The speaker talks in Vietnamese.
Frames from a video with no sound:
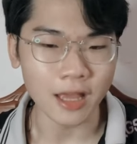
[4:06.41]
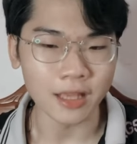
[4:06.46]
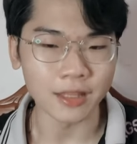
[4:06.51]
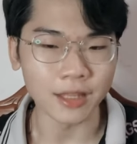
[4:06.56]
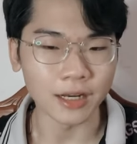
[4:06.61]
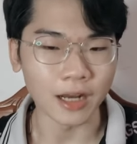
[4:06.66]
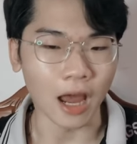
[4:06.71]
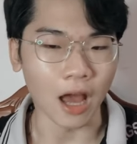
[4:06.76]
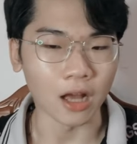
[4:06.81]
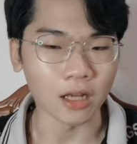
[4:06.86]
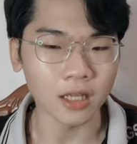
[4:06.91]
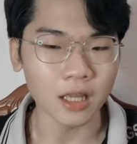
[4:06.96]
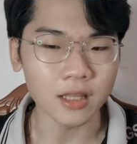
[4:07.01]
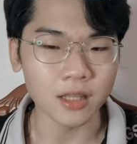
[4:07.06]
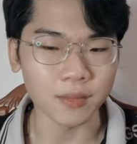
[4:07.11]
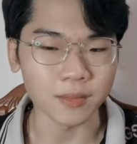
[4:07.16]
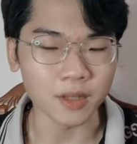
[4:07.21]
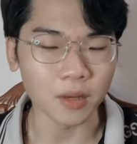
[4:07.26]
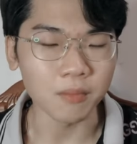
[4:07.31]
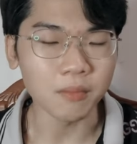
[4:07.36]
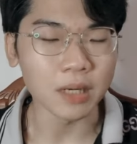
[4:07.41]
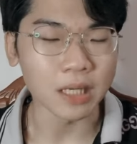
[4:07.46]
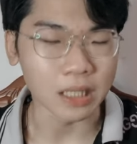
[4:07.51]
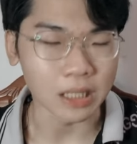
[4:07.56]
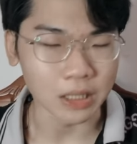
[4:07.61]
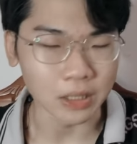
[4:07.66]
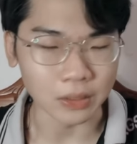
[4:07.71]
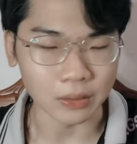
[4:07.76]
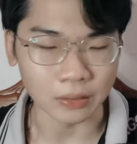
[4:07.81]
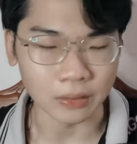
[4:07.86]
Như là ở cái nhịp sống bình
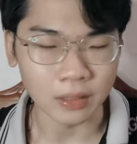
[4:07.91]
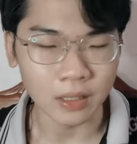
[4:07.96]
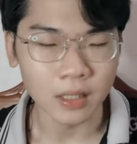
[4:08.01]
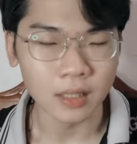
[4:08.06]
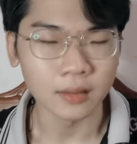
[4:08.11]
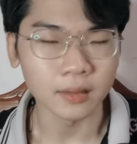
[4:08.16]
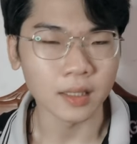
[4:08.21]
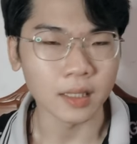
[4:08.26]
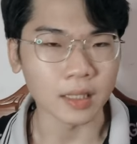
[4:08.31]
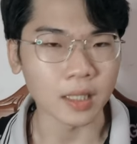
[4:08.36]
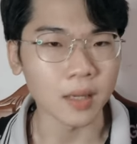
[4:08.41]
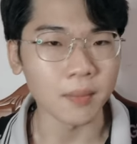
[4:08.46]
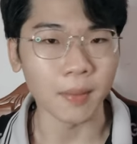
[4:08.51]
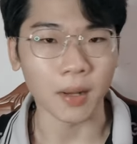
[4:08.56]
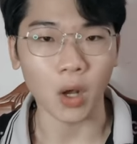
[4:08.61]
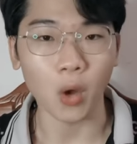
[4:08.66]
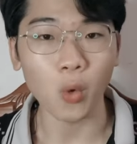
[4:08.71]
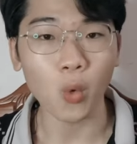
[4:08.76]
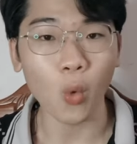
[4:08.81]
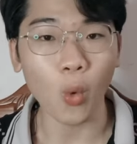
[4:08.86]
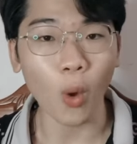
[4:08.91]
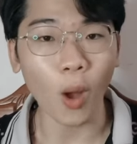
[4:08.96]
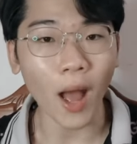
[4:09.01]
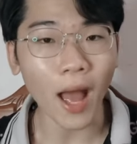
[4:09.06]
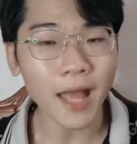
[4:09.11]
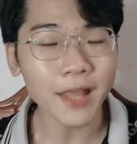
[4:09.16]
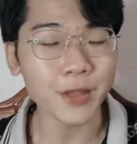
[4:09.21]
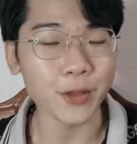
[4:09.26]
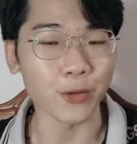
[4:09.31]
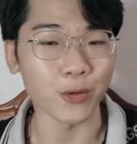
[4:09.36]
thường thì khi mà có
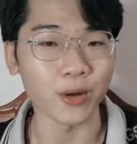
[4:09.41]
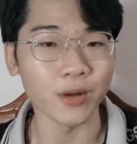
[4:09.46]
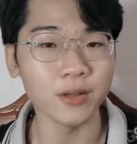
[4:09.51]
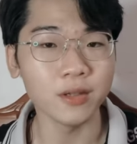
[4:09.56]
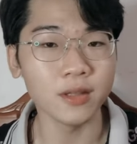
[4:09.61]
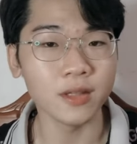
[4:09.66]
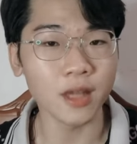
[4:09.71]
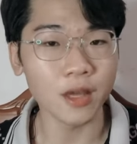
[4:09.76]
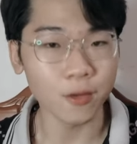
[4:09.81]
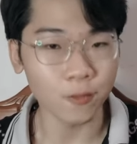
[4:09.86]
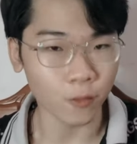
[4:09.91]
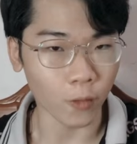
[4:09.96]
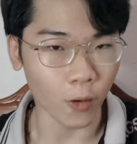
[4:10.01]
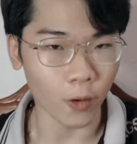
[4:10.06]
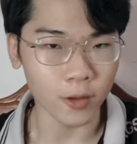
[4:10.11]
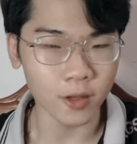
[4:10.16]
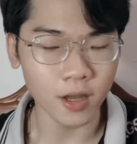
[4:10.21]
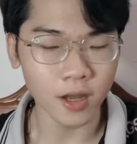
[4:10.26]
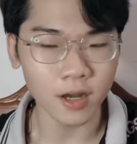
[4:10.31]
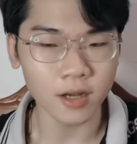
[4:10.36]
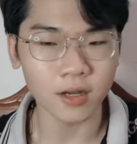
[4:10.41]
quá nhiều thứ chi phối,